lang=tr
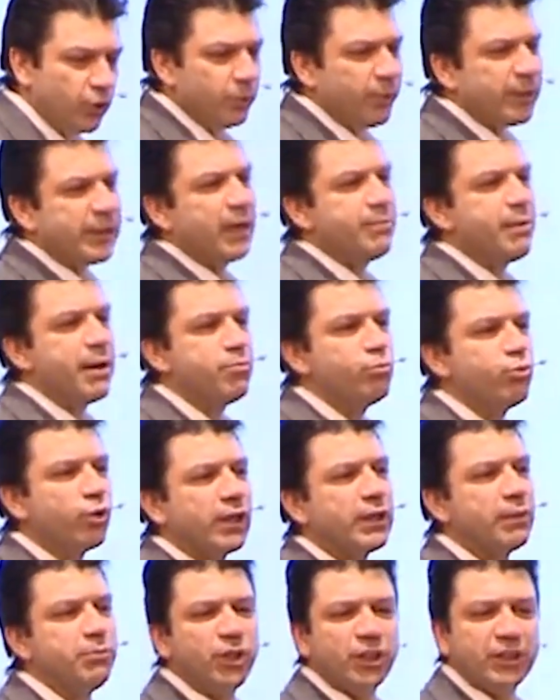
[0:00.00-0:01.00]
şu. Mesela ben
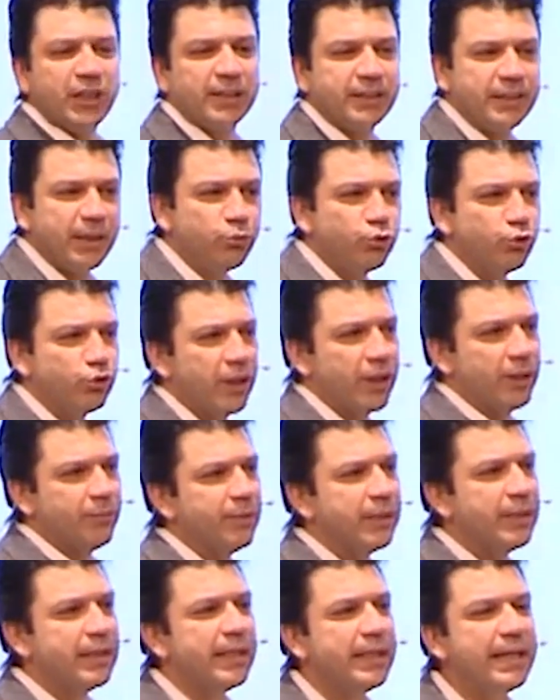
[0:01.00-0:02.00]
Murat'a bir şey satsam şunu
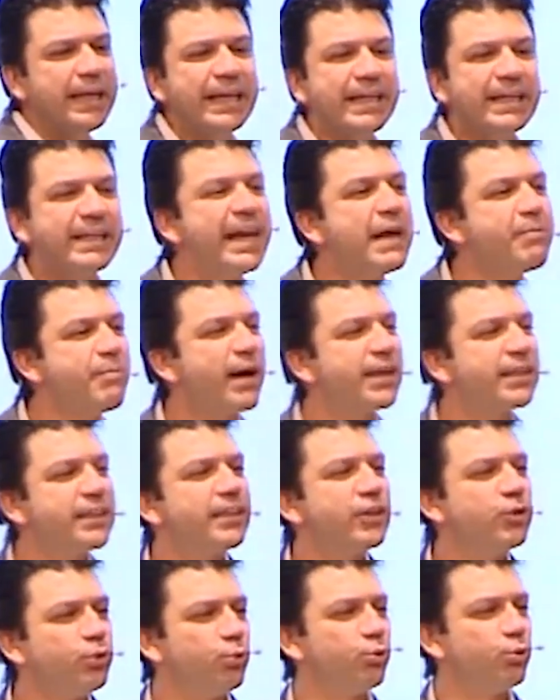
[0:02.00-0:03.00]
söylerim.
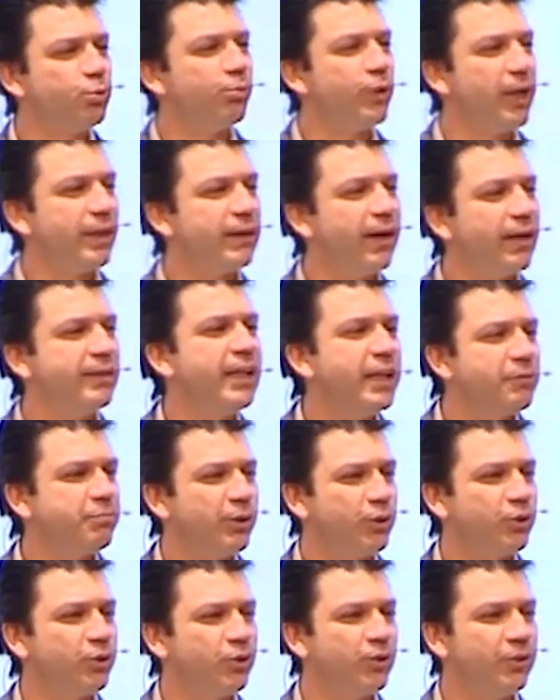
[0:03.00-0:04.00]
Remax nasıl kurdun Murat?
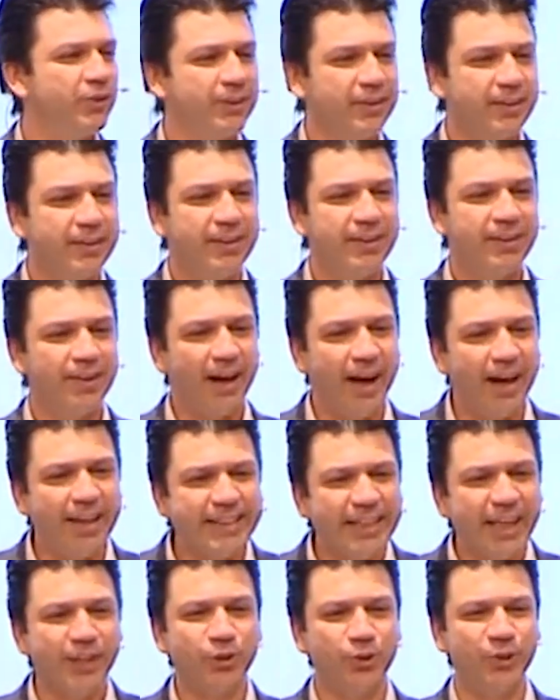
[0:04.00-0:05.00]
Anlat bana şunu.
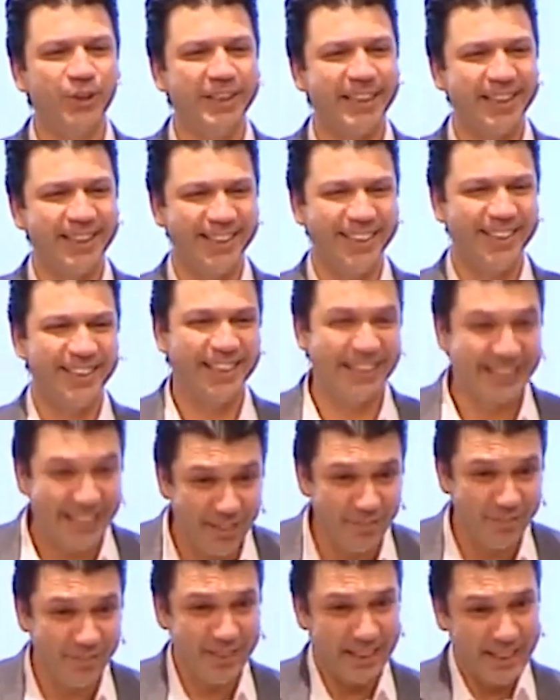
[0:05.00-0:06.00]
Anlat şu işi
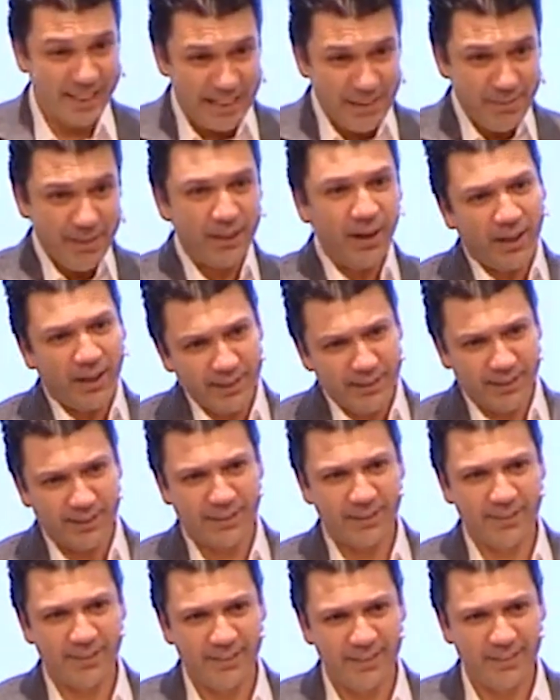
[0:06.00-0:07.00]
desem değil
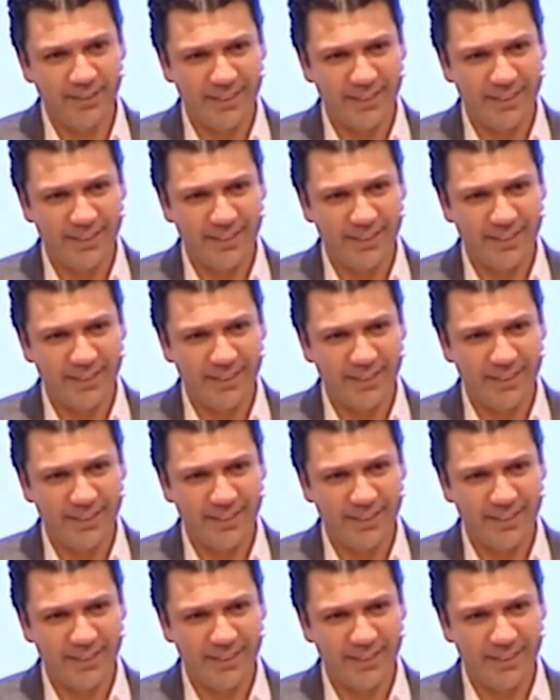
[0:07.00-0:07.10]
Anlatır.